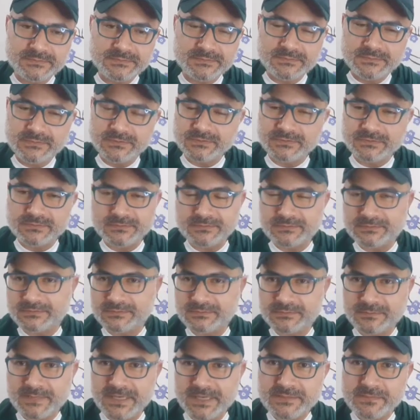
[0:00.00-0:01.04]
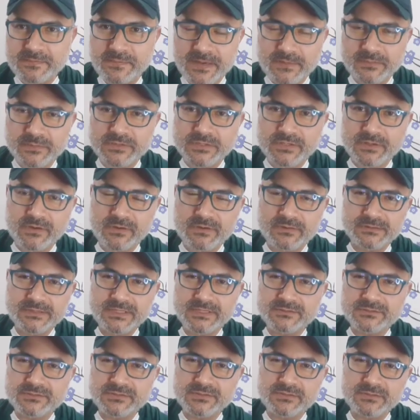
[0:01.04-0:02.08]
do, do bate-papo de
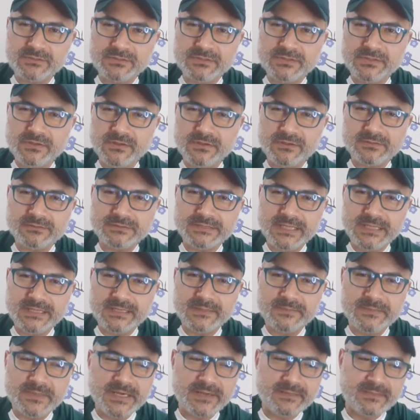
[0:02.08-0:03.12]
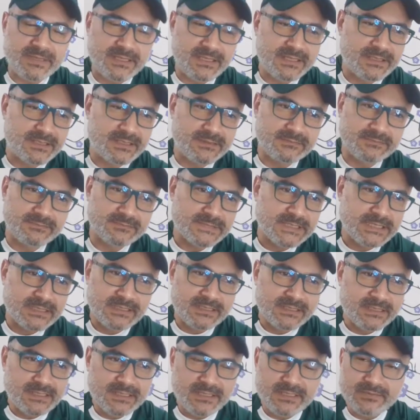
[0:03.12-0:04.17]
ontem, do jogo de ontem, que para mim
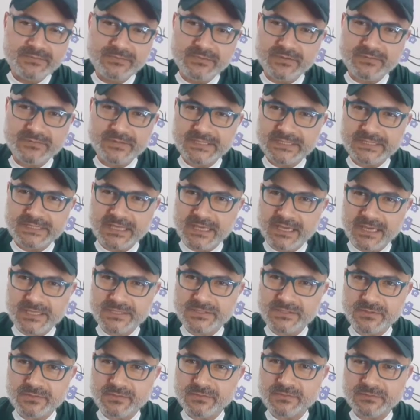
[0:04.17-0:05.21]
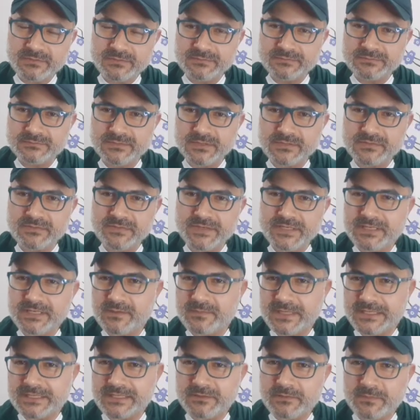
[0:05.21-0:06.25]
foi fantástico. Nosso Verdão
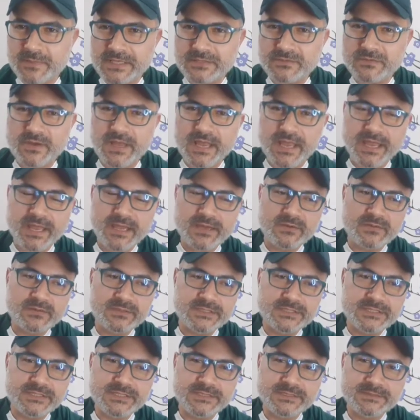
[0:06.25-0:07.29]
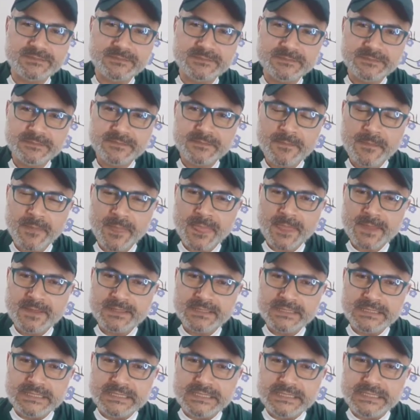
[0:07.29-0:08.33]
batendo mais um recorde
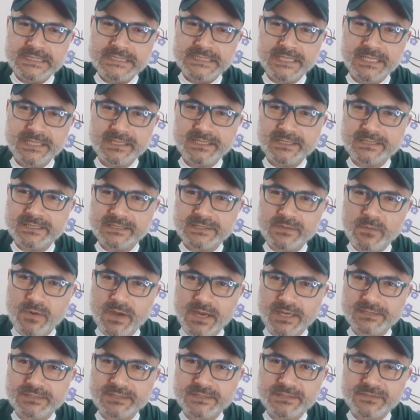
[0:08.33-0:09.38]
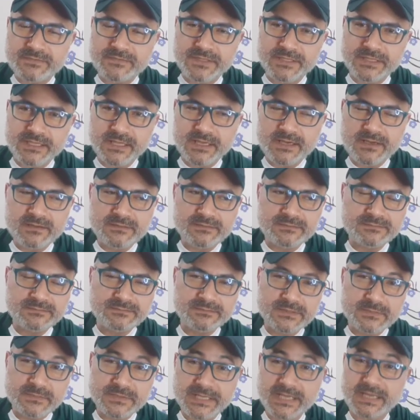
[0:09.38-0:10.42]
e chegando aí nas quartas de final.
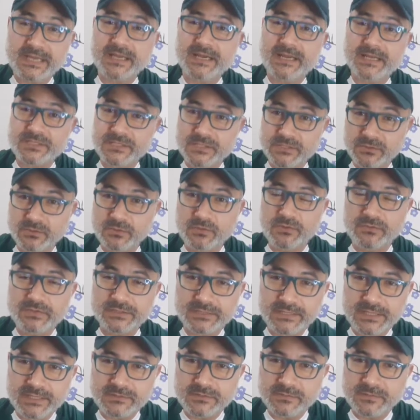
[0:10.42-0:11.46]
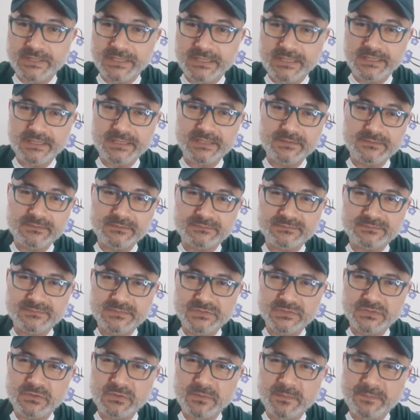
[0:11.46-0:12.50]
Vamos encarar de novo o Atlético Mineiro, o
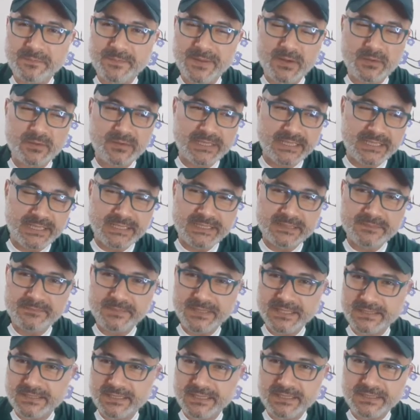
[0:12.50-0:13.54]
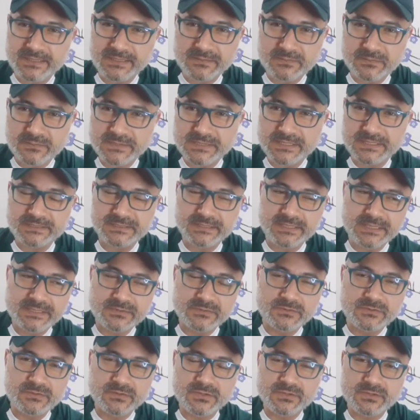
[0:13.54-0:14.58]
um jogo pauleira, pedreira, com certeza,
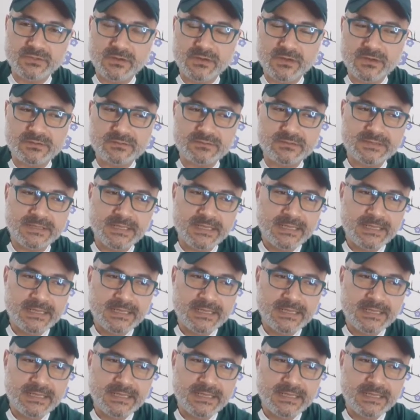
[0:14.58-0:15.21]
os dois jogos,